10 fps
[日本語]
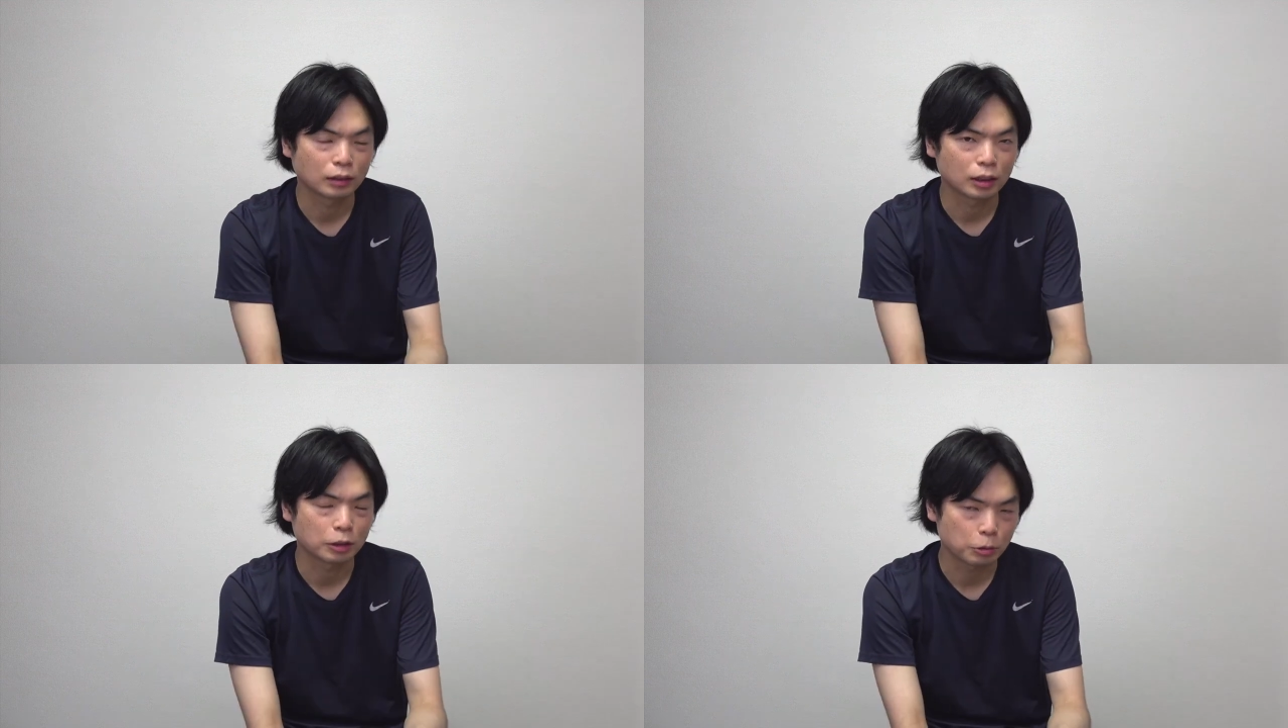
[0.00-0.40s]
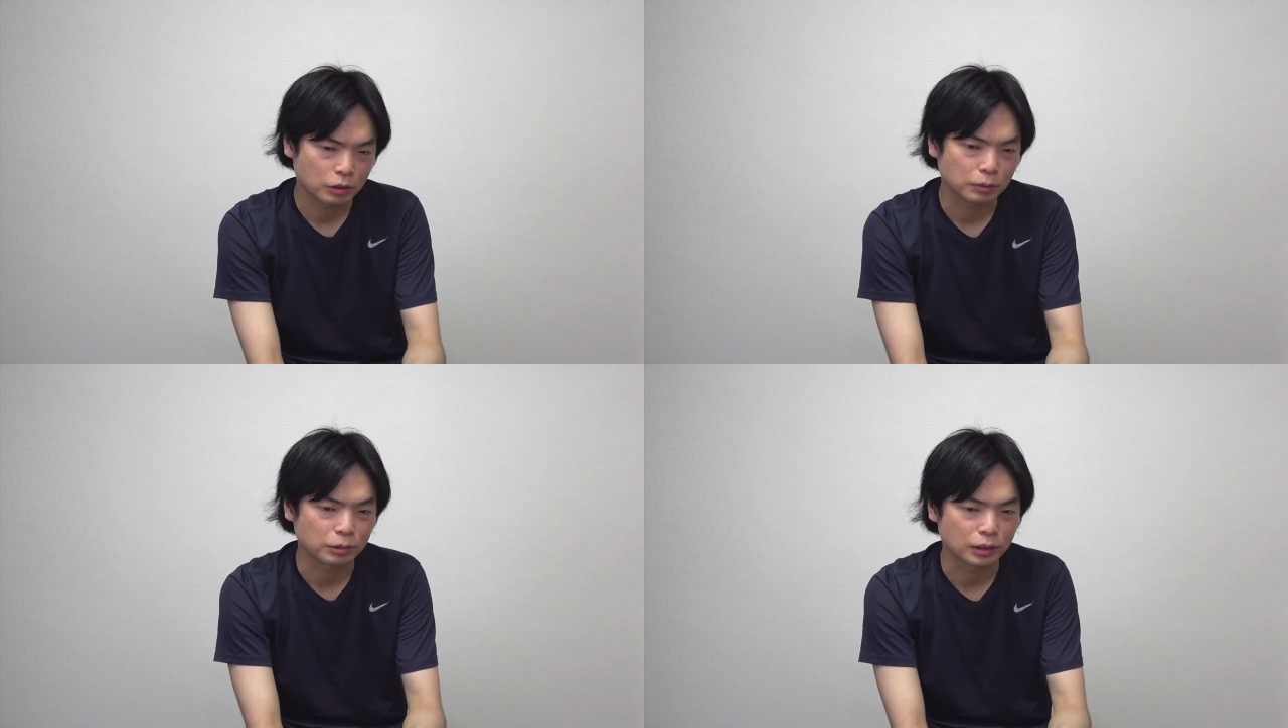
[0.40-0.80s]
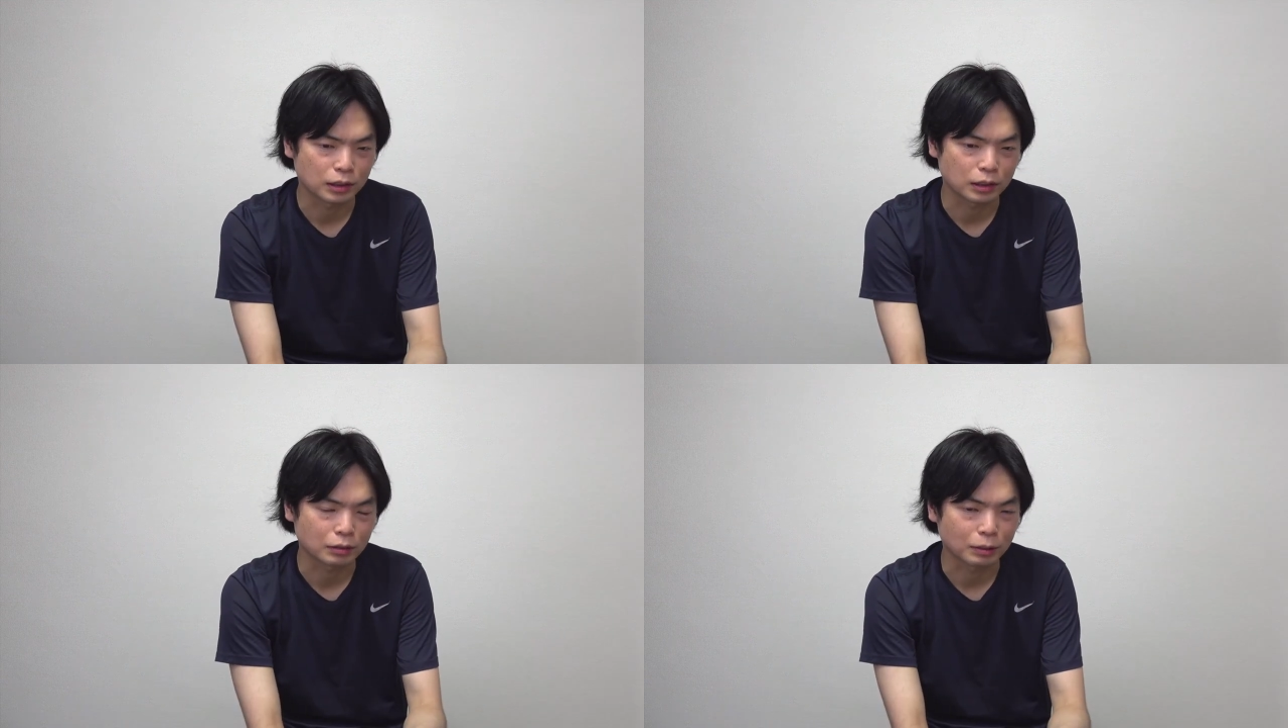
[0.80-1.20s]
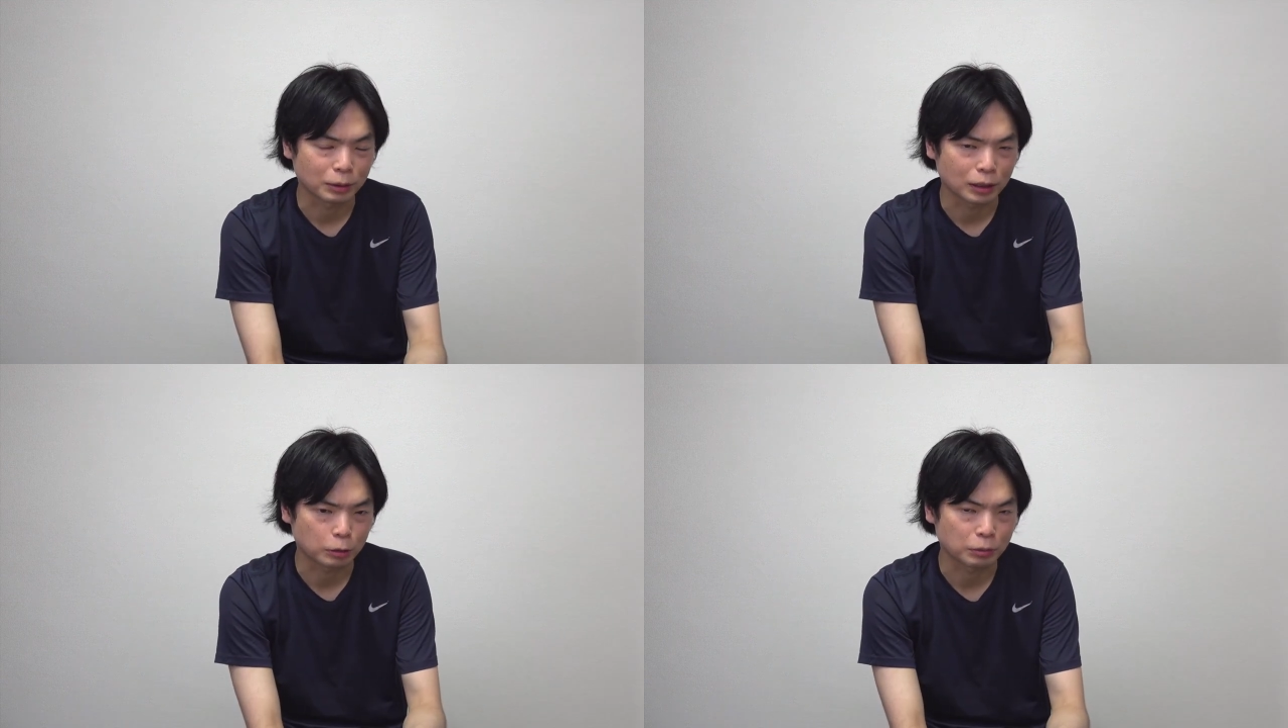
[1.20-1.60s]
で、日本でも一時期は
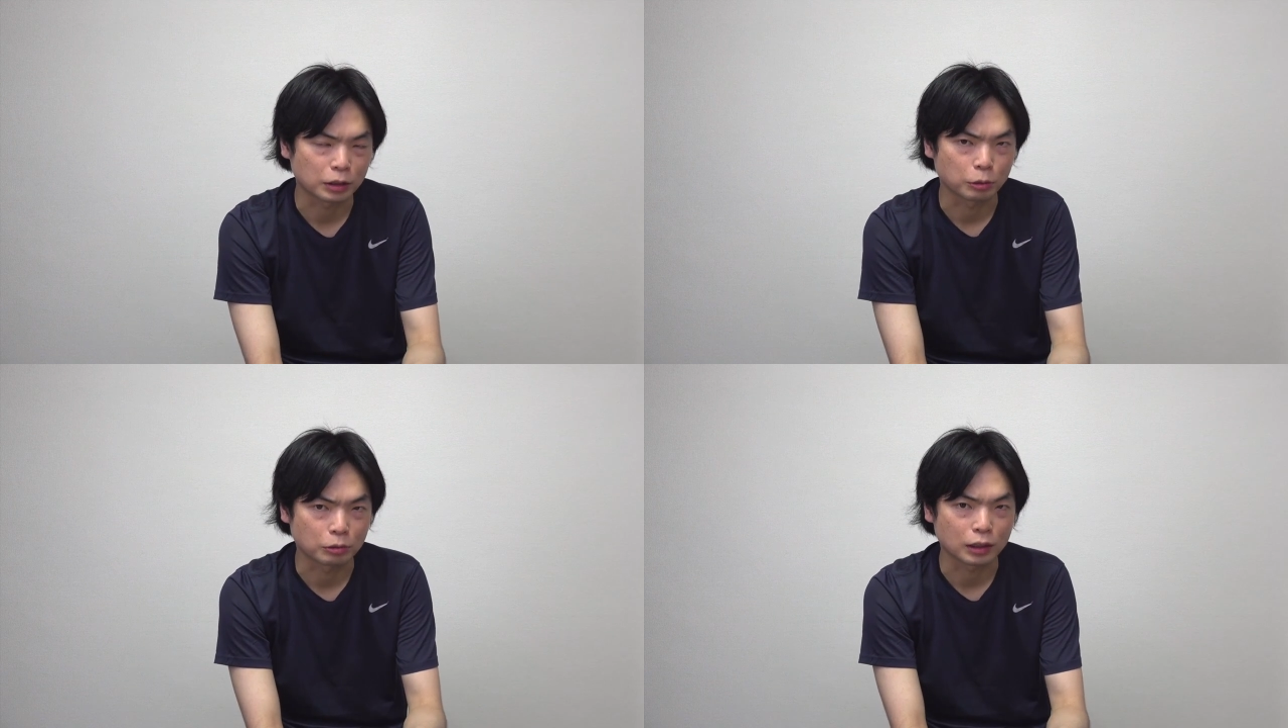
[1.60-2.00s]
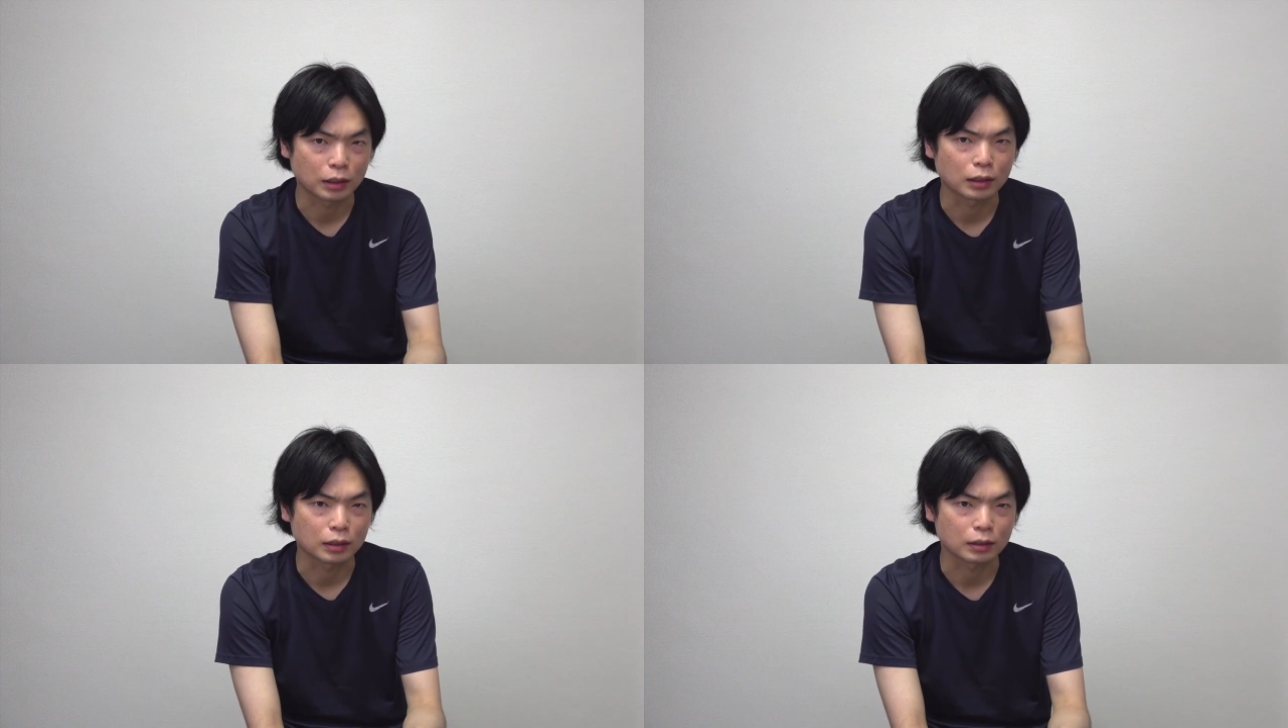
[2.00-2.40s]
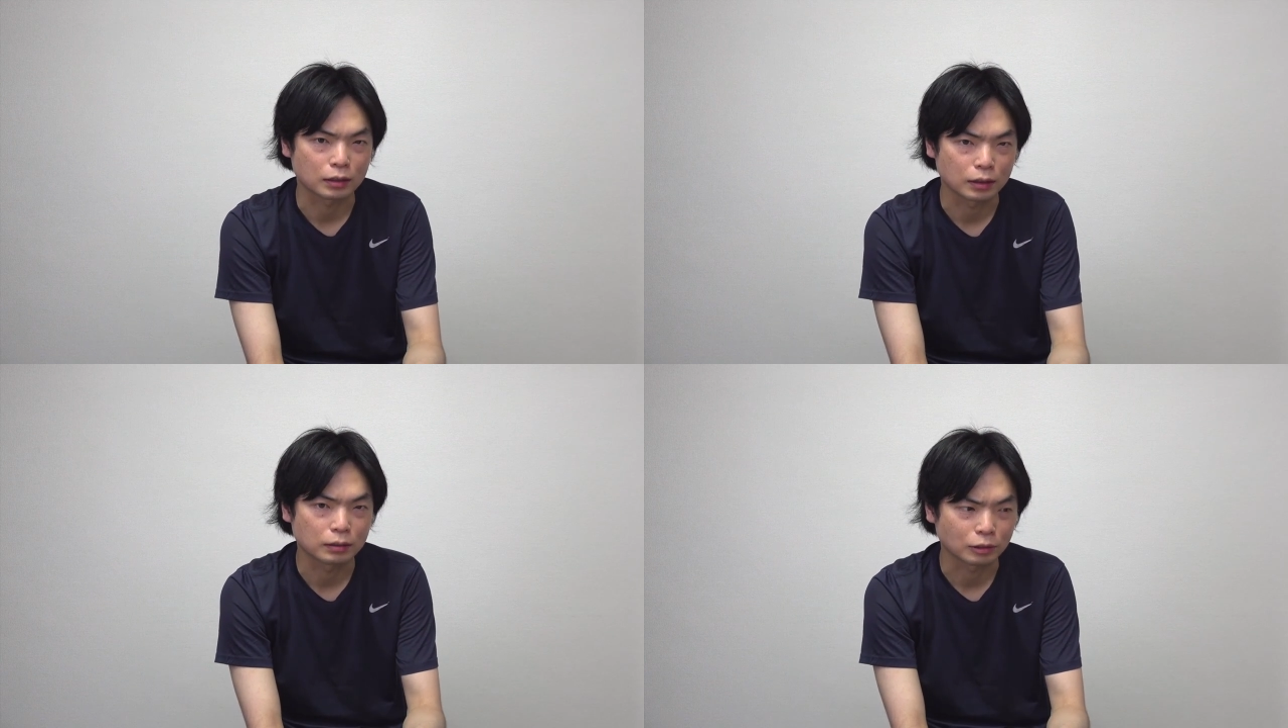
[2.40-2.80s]
アメリカの免許で受けられたんですね。